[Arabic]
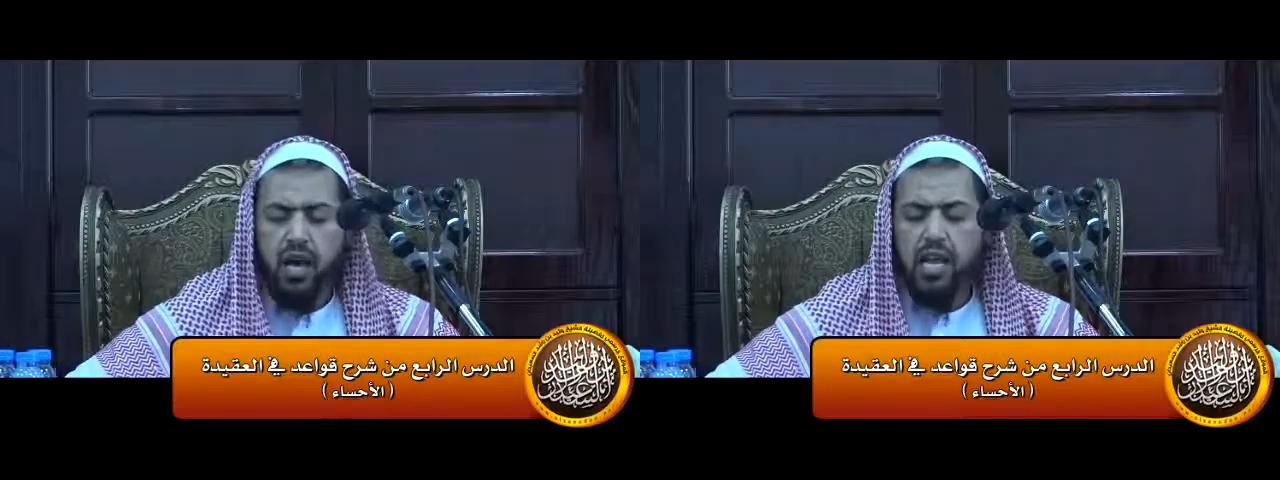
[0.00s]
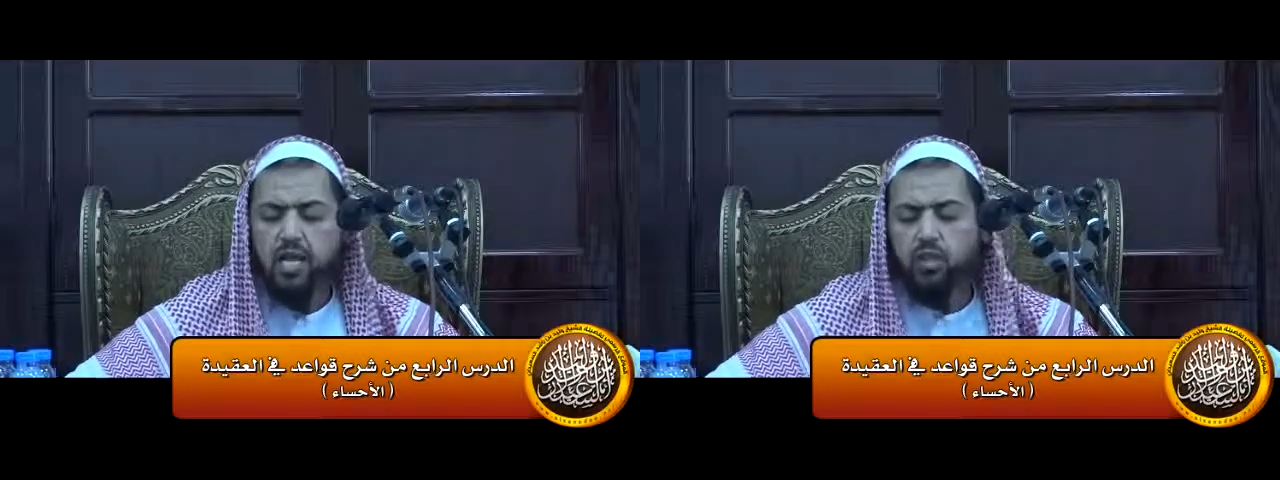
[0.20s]

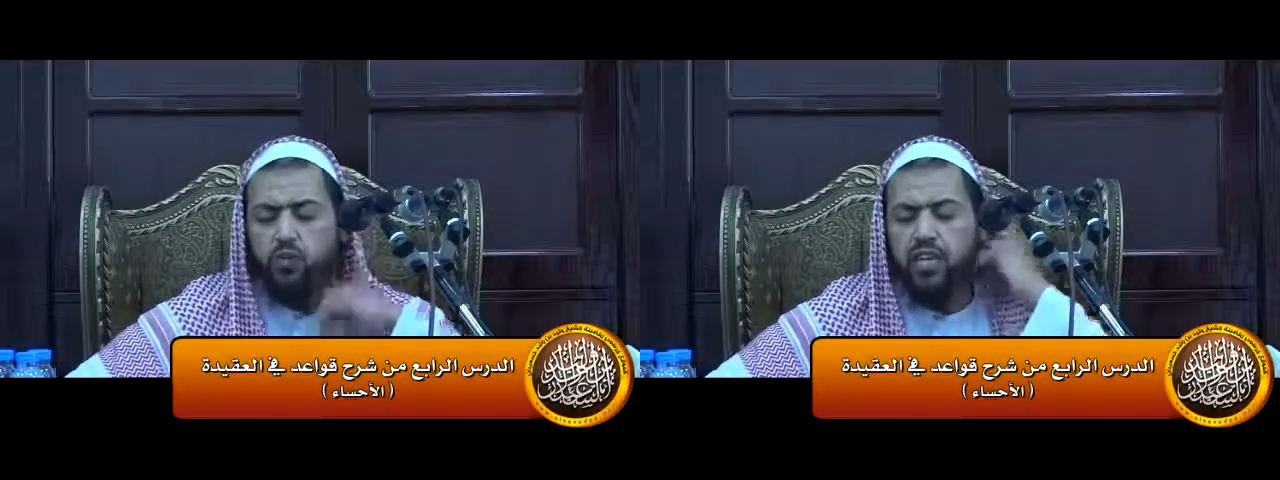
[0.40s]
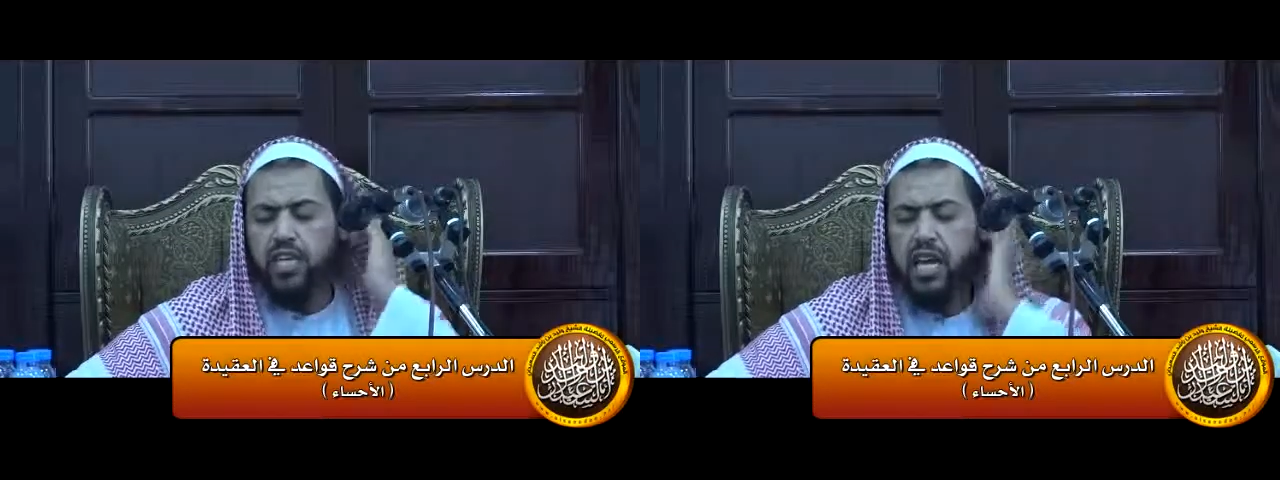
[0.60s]

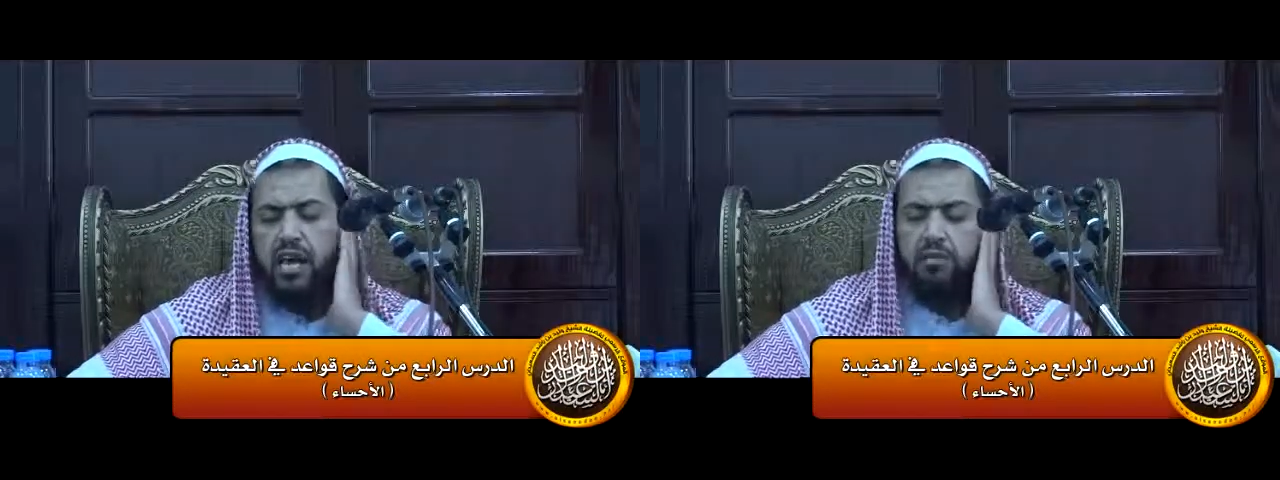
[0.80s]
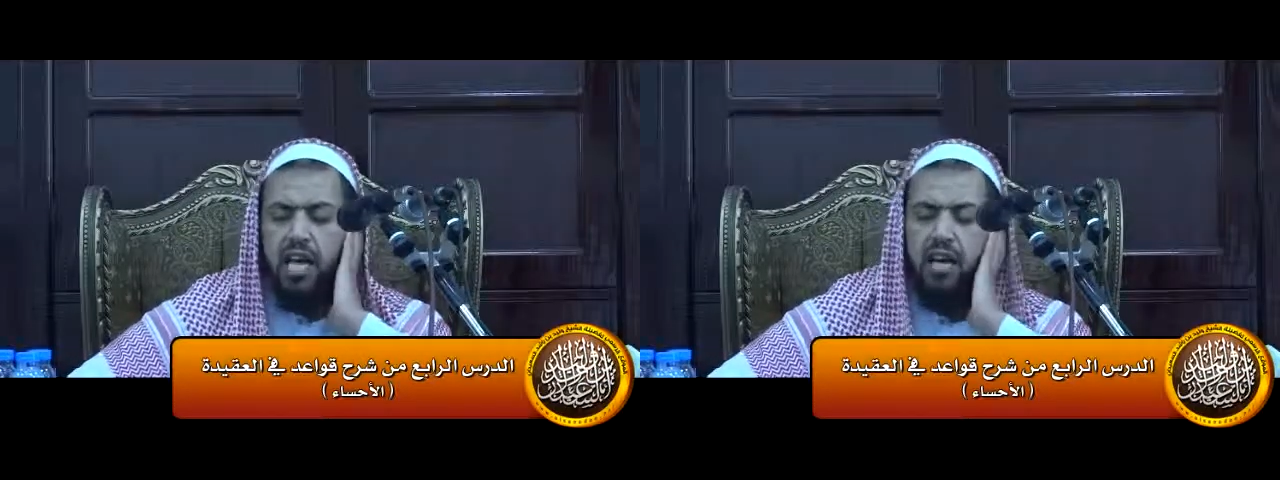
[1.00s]
الأصل في
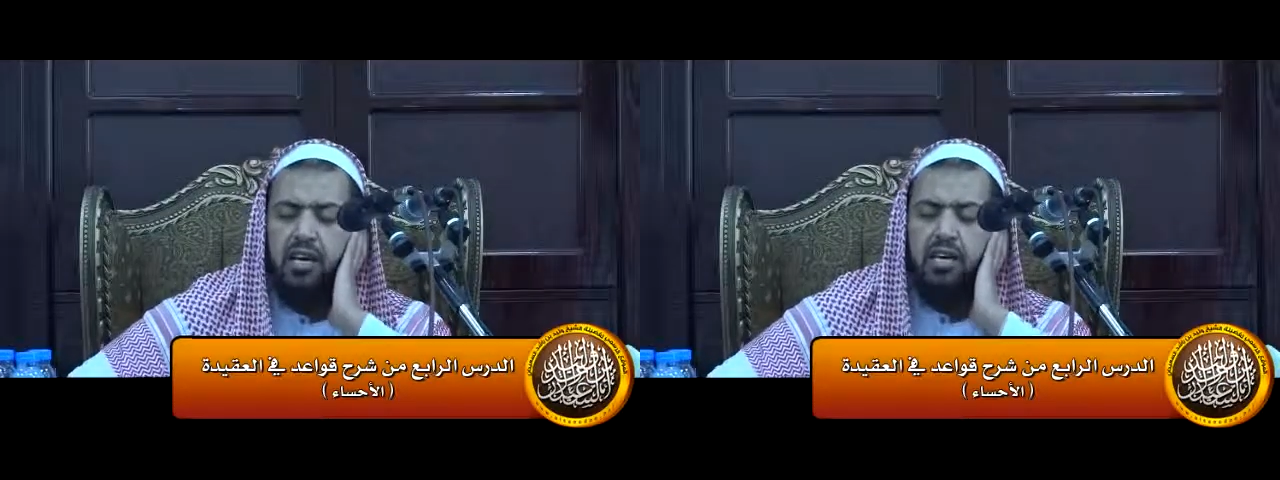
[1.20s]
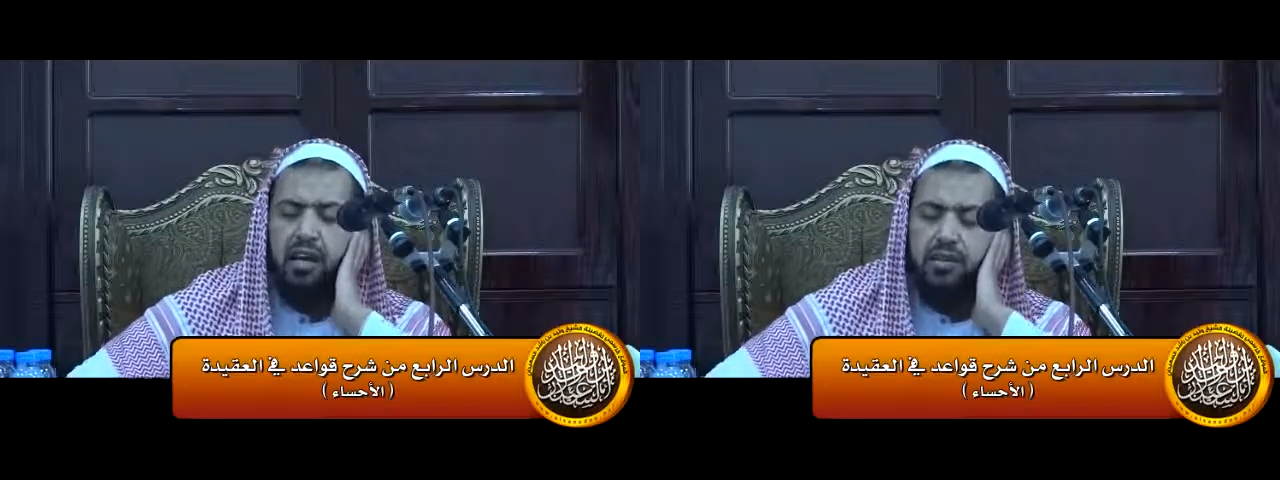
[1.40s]
الكلام
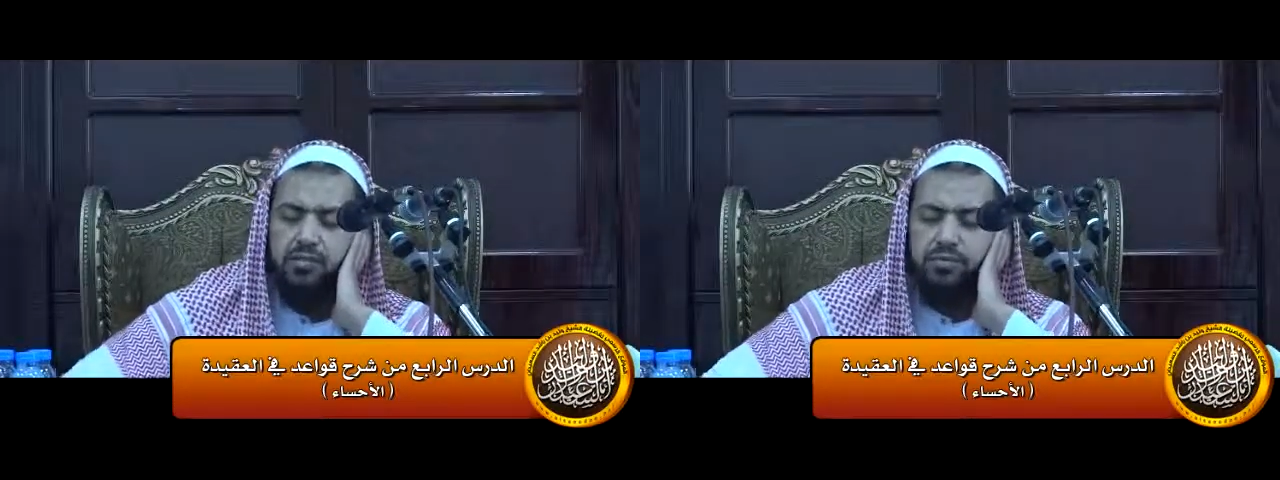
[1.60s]
الحقيقة